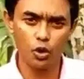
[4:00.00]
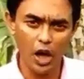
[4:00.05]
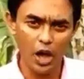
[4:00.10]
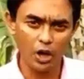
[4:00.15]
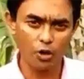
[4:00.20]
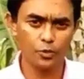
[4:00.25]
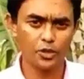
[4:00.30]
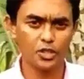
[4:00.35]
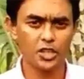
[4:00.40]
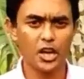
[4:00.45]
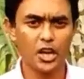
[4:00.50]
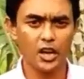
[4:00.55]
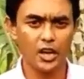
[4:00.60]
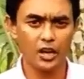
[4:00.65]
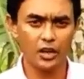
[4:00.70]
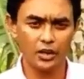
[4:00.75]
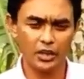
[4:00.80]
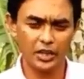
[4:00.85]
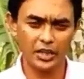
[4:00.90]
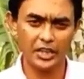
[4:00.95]
কিন্তু আরও বেশি
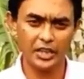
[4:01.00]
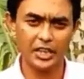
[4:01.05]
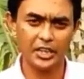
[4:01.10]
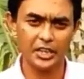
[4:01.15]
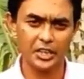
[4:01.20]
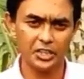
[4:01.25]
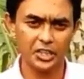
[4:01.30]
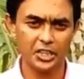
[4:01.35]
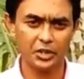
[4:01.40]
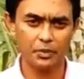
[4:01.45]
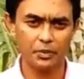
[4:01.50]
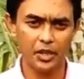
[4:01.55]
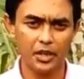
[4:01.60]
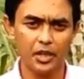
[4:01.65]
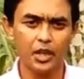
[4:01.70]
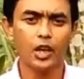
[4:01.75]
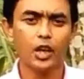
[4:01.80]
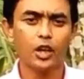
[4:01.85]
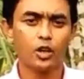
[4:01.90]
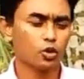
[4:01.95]
এগিয়ে নিয়ে যেতে পারি
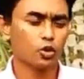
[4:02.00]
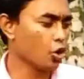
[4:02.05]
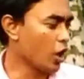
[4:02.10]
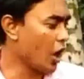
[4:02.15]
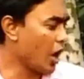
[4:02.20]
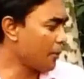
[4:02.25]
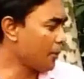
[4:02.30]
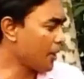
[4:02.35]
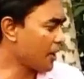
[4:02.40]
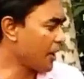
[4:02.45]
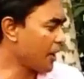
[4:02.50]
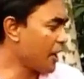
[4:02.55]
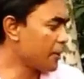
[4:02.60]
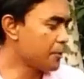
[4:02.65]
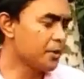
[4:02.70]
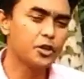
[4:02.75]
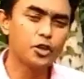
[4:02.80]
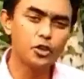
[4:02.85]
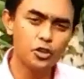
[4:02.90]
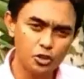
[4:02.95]
তো আমার
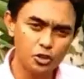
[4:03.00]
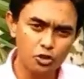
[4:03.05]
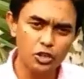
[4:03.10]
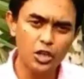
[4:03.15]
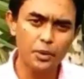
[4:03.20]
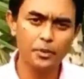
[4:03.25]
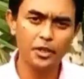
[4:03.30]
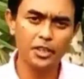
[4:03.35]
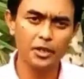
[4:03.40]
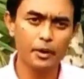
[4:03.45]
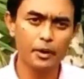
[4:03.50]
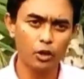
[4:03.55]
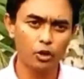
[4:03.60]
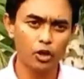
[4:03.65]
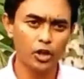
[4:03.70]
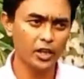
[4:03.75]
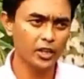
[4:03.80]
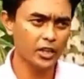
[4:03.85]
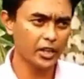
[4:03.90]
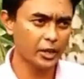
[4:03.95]
এই ভিডিওটি যদি আপনাদের
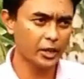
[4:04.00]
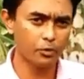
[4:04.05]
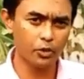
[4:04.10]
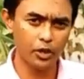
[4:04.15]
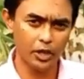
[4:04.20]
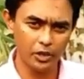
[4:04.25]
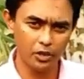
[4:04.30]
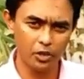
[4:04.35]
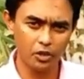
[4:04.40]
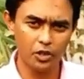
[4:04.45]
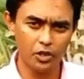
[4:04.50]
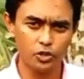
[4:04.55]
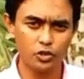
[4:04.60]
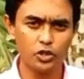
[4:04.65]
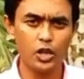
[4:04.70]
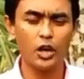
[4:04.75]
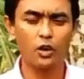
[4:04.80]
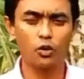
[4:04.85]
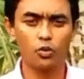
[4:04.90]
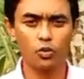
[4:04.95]
ভালো লেগে থাকে এবং এই ধরনের
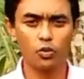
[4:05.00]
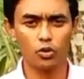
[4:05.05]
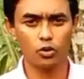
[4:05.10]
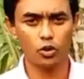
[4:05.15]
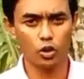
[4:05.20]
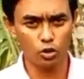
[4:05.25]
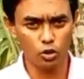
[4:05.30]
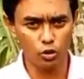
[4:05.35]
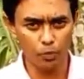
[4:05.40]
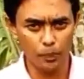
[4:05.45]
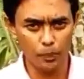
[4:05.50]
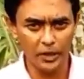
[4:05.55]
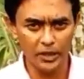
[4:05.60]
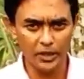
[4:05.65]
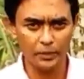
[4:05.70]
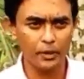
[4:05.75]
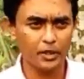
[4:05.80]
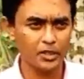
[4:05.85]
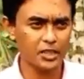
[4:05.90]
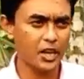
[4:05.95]
যদি আরও কোনো তথ্য
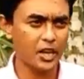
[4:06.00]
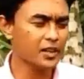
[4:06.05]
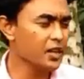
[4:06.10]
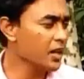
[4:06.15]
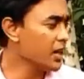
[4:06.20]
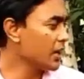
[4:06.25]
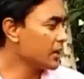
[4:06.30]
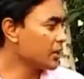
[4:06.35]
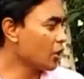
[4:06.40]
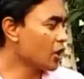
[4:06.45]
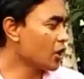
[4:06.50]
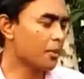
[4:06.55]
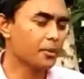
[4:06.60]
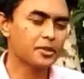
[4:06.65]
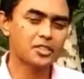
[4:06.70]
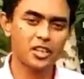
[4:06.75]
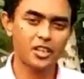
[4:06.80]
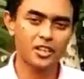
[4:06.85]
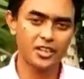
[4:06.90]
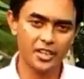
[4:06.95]
পেতে চান তাহলে
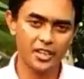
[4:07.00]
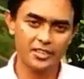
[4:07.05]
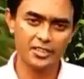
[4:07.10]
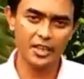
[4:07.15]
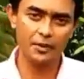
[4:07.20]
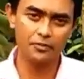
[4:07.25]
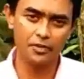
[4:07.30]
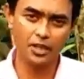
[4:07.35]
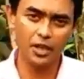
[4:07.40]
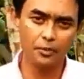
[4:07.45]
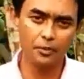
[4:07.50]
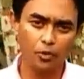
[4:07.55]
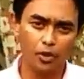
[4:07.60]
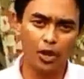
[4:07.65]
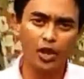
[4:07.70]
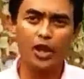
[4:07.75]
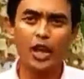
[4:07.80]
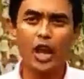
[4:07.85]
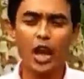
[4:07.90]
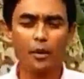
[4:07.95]
আমার চ্যানেলটিকে সাবস্ক্রাইব
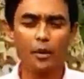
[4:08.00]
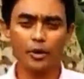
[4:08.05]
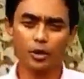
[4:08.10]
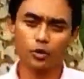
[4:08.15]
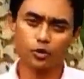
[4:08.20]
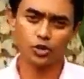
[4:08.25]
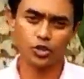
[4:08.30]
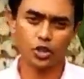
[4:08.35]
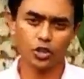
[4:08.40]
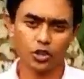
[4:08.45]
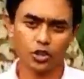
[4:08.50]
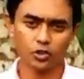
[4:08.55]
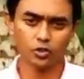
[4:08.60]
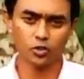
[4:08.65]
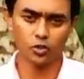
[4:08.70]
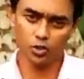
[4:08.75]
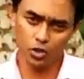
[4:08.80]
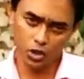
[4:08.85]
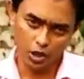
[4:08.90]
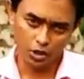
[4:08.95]
করে আমাকে উৎসাহ দান
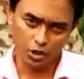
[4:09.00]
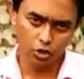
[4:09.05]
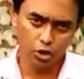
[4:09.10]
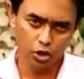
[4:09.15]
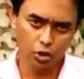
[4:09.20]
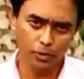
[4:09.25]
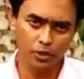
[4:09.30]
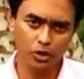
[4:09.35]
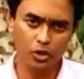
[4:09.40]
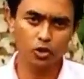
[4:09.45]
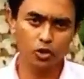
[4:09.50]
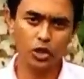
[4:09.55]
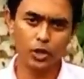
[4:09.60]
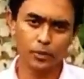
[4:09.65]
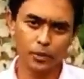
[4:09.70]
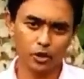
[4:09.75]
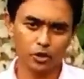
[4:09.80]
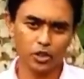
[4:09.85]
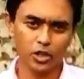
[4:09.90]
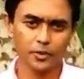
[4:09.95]
করুন ধন্যবাদ
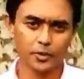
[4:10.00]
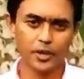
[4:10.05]
সকলকে